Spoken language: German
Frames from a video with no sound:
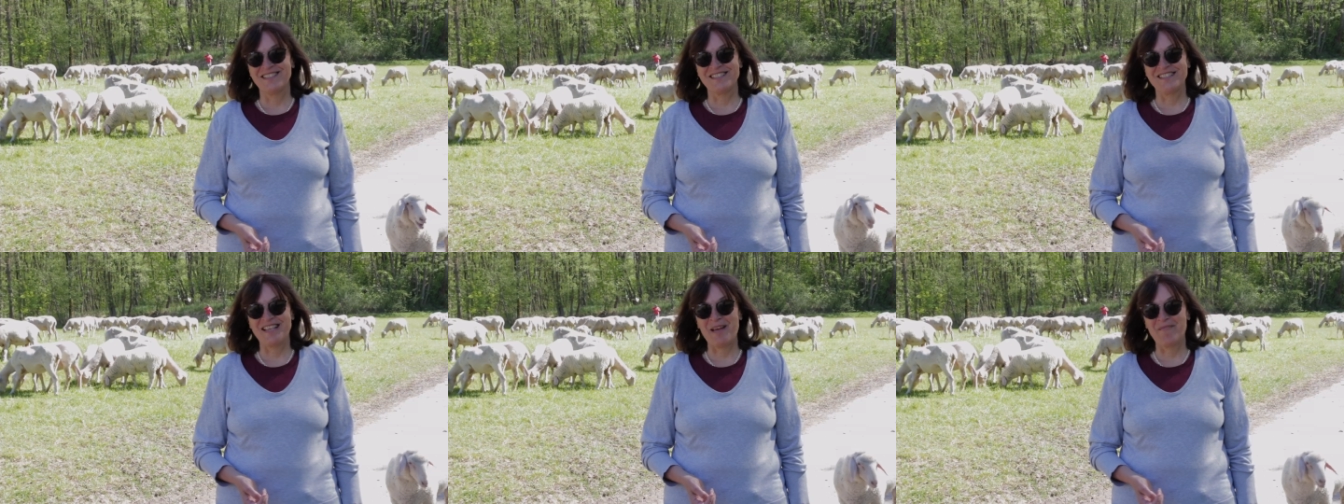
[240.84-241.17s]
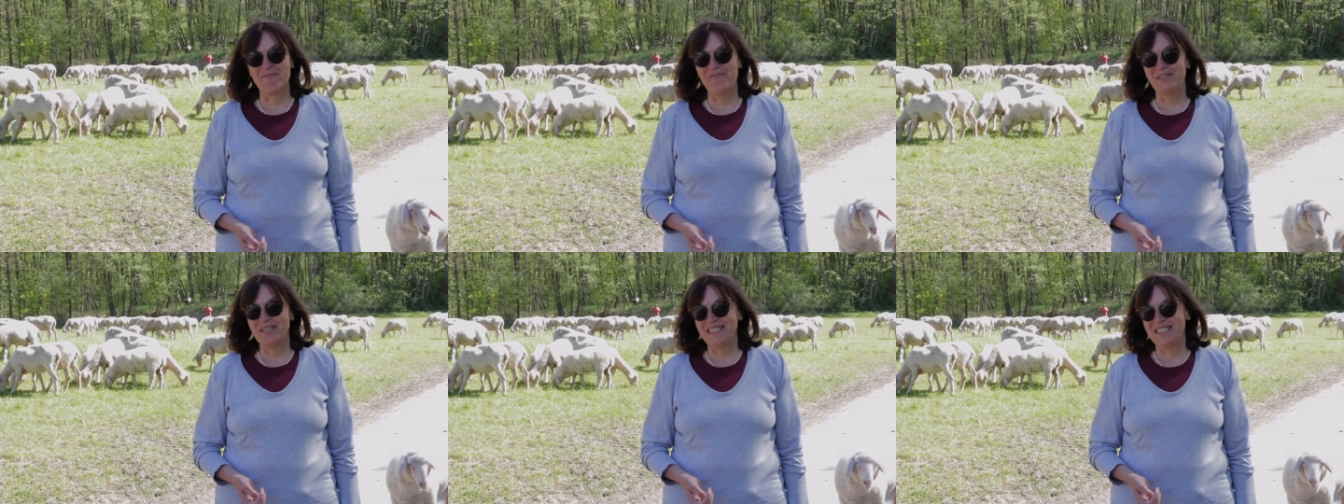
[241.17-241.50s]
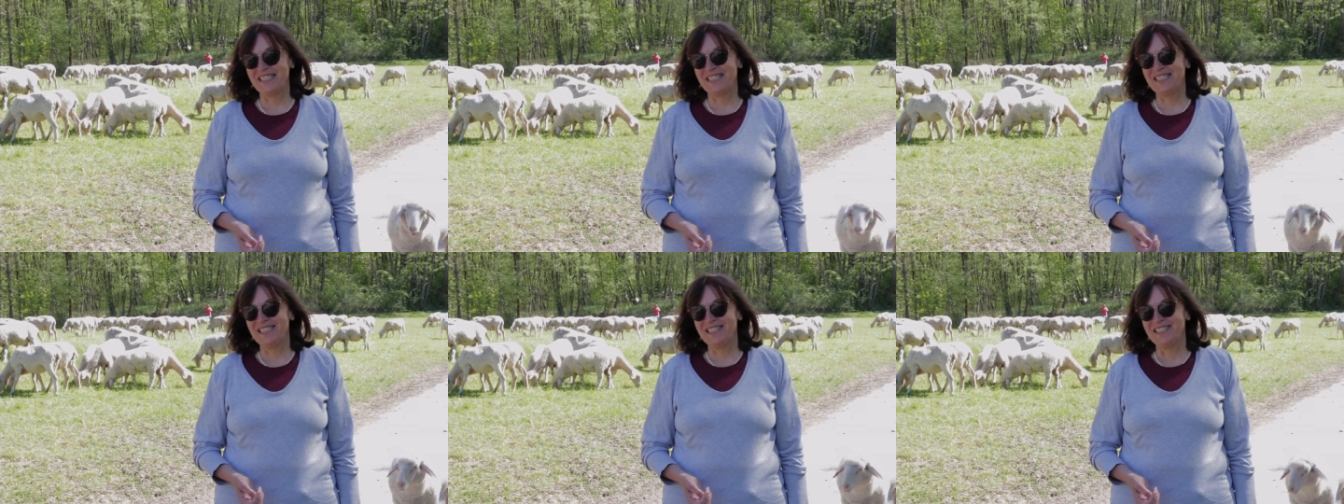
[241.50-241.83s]
Das haben mir
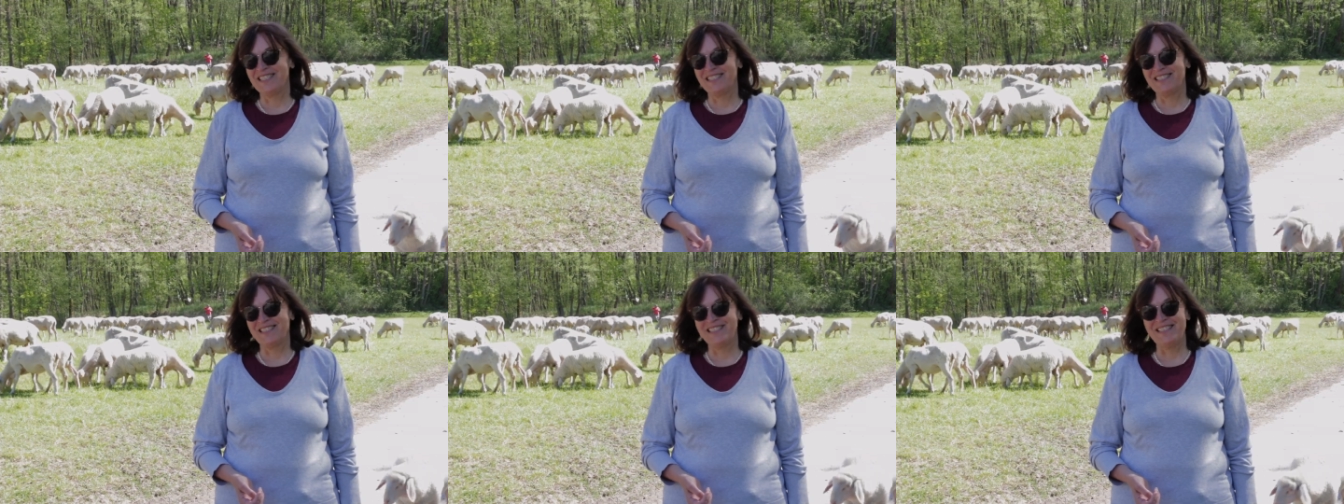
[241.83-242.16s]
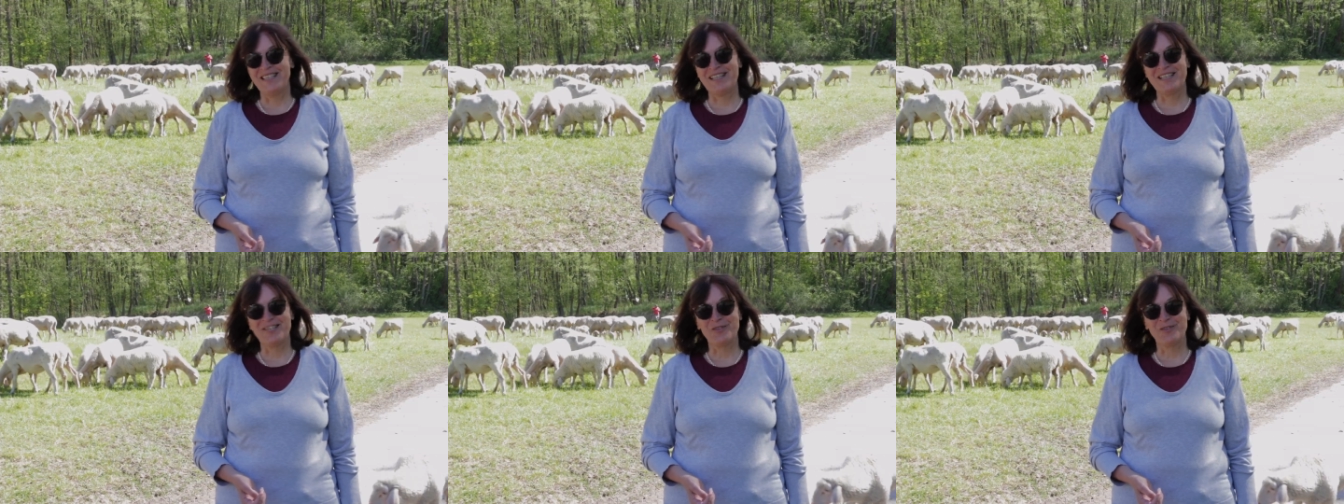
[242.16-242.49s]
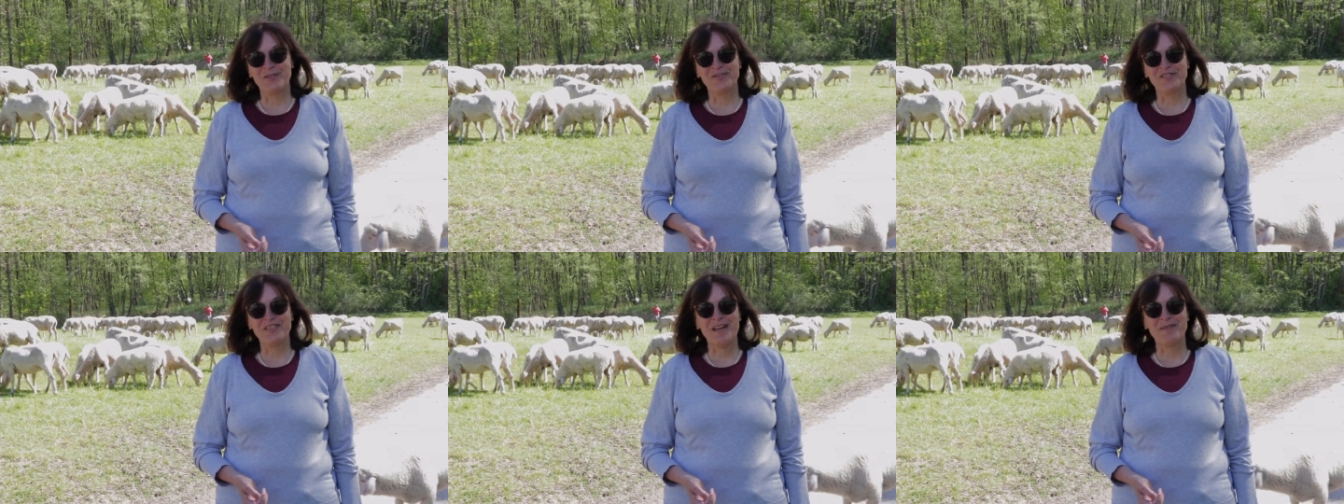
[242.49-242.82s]
die, die ich
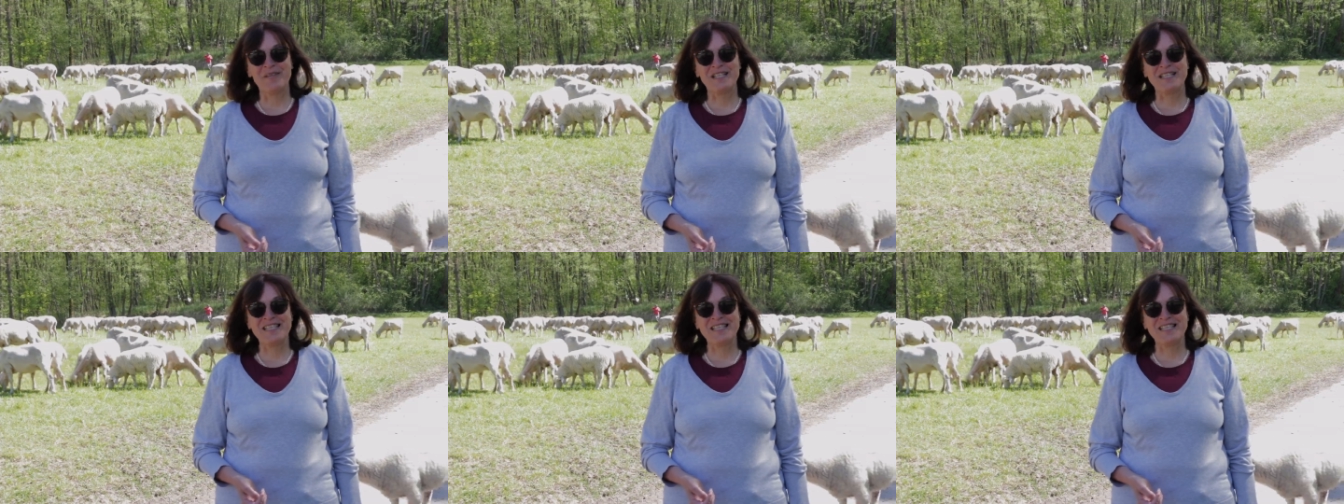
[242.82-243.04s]
getroffen habe,